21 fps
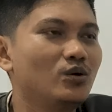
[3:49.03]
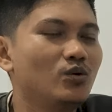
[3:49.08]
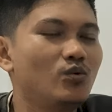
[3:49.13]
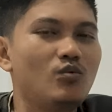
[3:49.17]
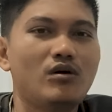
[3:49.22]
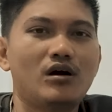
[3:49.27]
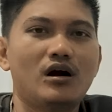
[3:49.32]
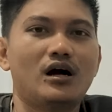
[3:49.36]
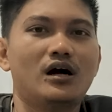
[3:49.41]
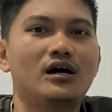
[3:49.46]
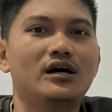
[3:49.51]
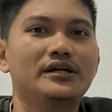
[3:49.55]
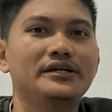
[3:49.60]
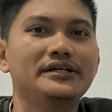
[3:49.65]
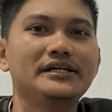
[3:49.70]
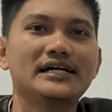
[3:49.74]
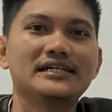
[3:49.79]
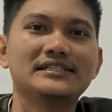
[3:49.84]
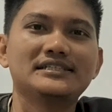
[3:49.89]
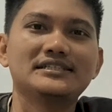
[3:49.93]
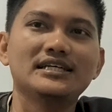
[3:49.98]
Wah,
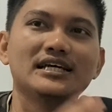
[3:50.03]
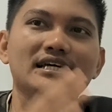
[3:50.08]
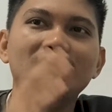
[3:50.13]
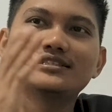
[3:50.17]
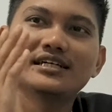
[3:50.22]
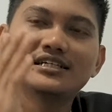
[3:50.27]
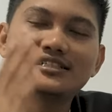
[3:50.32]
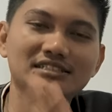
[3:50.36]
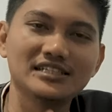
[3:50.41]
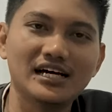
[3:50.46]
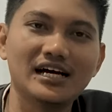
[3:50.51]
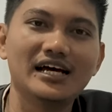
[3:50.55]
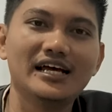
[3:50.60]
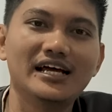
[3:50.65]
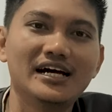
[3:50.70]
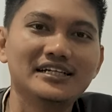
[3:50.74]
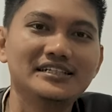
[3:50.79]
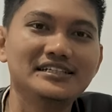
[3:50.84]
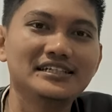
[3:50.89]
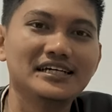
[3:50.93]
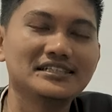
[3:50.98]
di Aceh saja
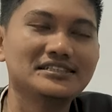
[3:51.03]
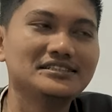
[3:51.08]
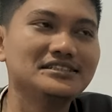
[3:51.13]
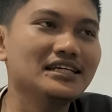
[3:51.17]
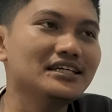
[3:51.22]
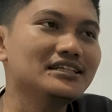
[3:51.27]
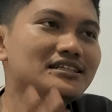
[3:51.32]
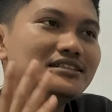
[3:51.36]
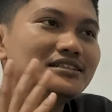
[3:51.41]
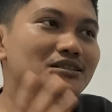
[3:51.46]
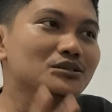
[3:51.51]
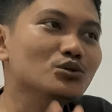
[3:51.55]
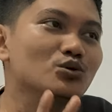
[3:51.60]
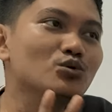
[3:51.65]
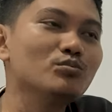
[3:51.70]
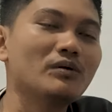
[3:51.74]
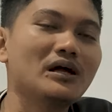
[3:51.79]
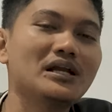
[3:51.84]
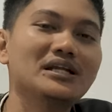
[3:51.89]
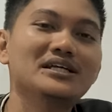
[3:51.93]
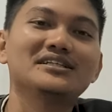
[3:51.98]
ya, di Aceh
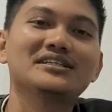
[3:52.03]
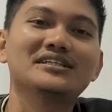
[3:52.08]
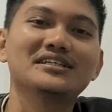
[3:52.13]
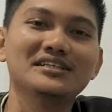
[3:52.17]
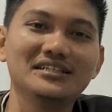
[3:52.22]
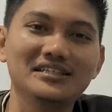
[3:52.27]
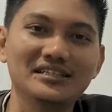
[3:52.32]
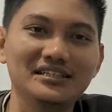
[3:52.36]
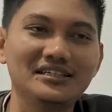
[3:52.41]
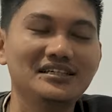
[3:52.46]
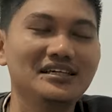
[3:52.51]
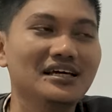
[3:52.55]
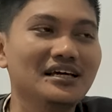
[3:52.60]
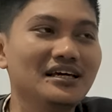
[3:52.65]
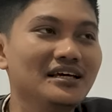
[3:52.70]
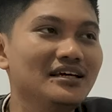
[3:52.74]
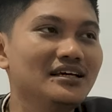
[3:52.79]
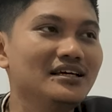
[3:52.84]
gedung paling tinggi